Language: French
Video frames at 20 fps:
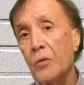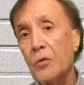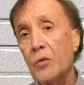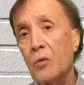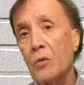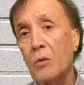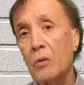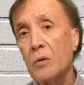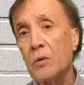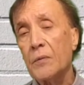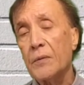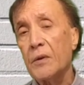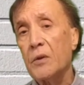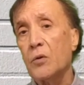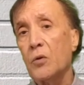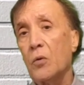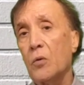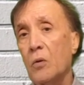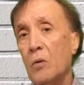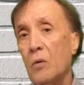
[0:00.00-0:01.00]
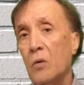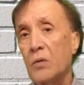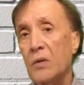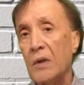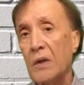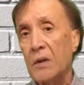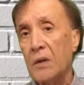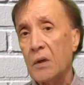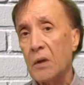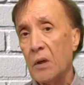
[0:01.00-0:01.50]
seconde vidéo
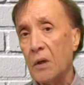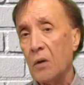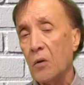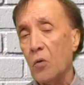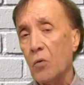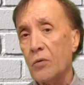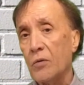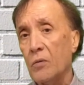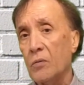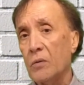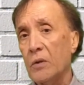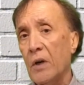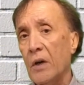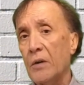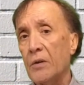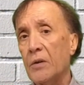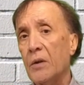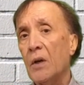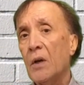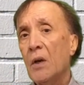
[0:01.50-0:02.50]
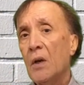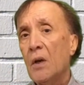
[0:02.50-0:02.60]
consacrée aux sondages,